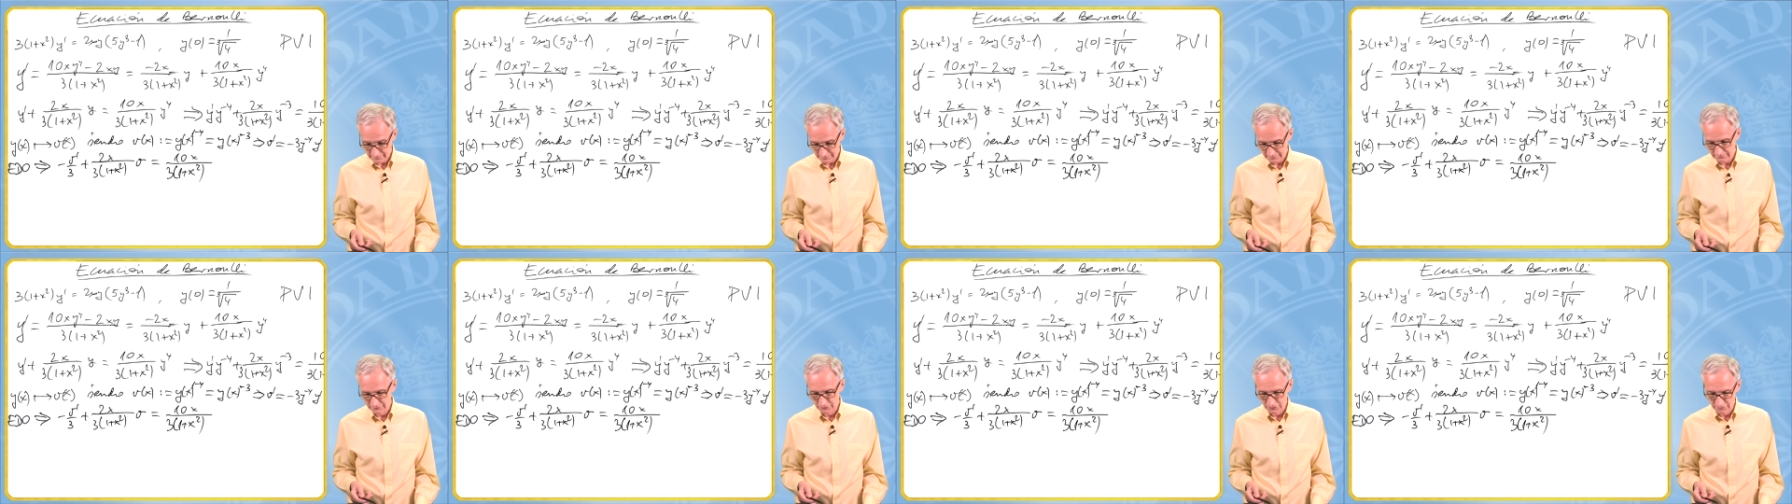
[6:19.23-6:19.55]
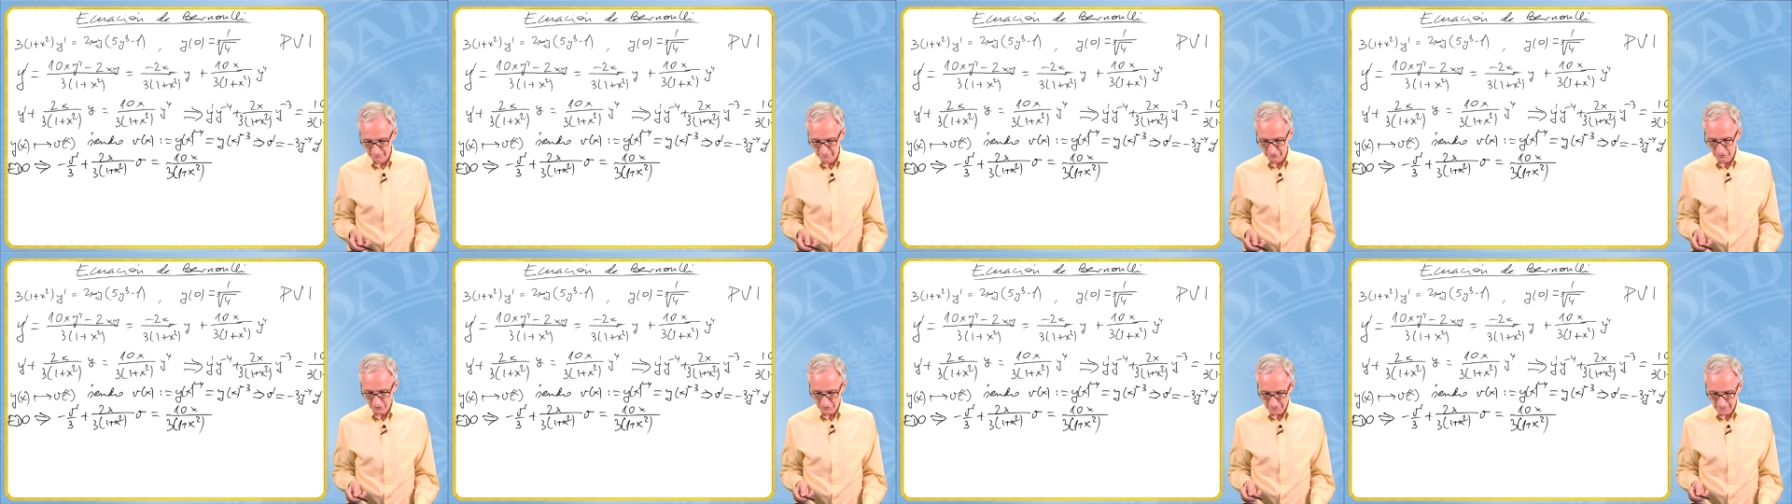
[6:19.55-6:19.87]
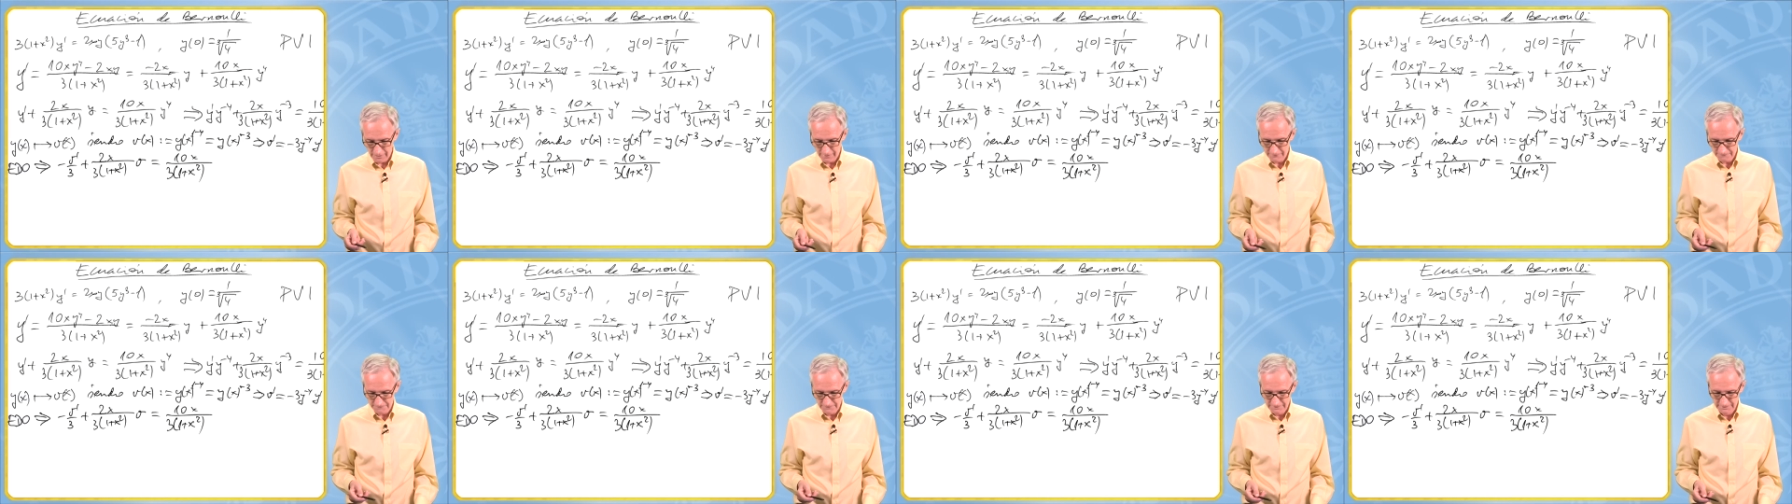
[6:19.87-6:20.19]
1 menos
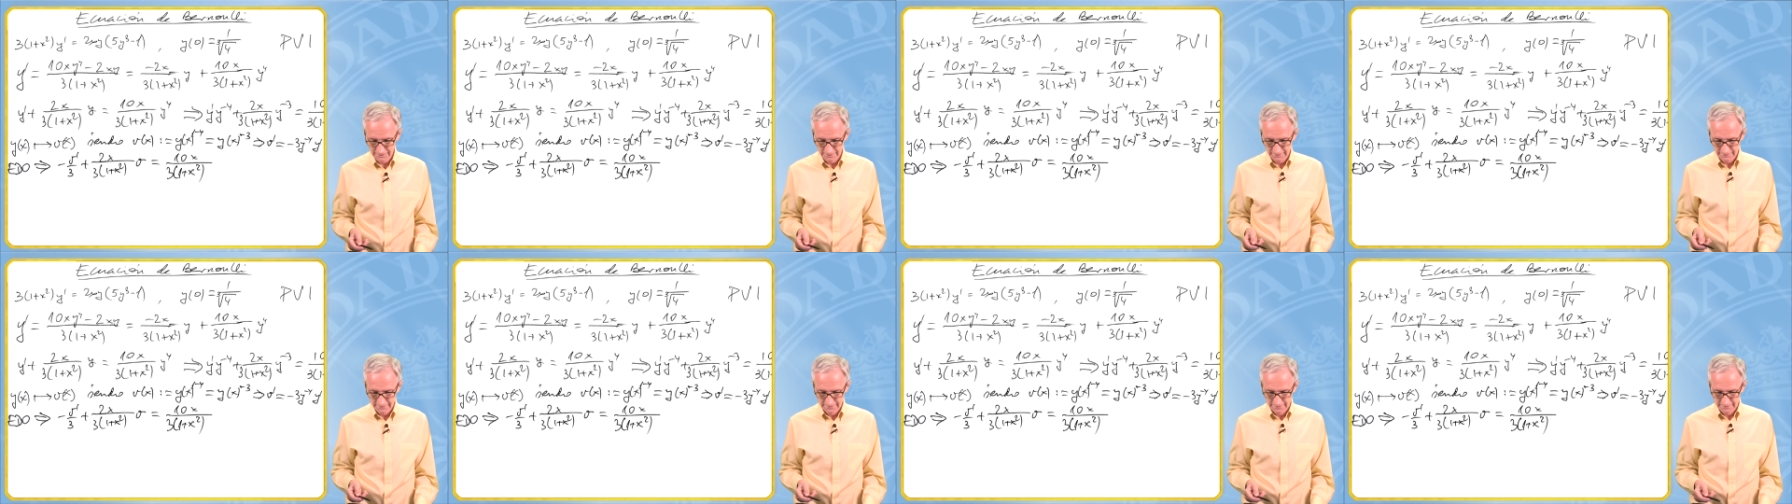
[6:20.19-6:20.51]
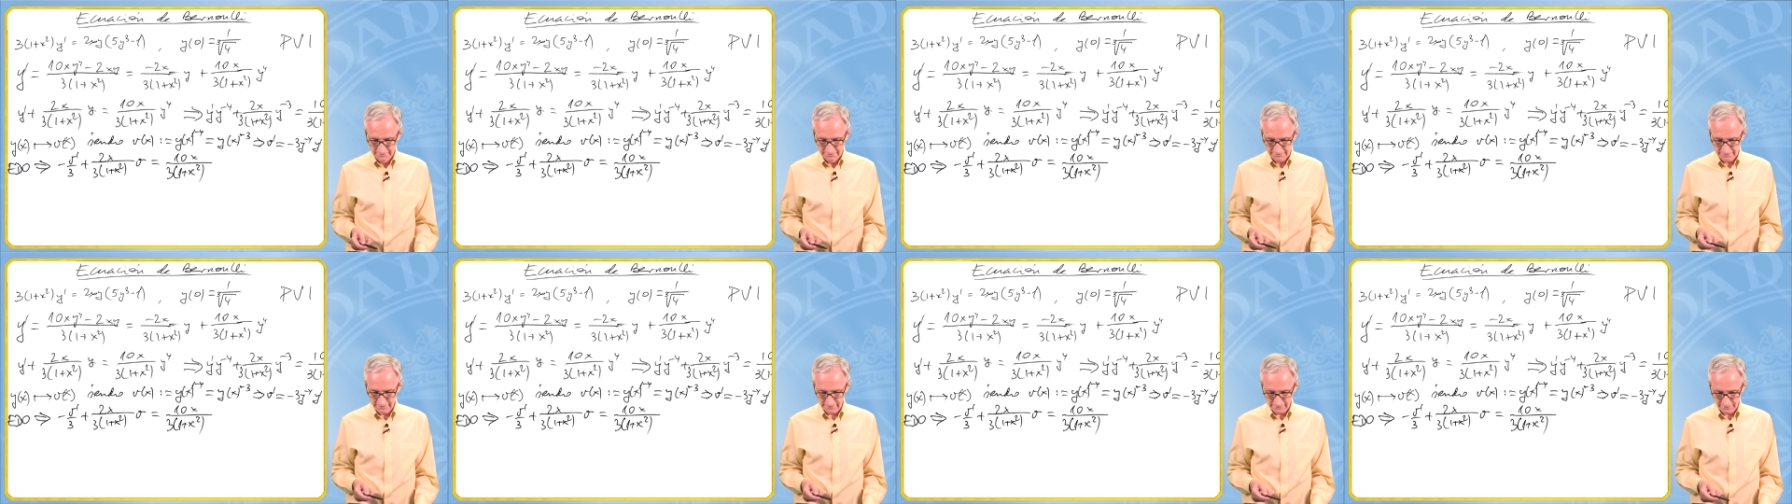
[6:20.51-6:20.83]
alfa, se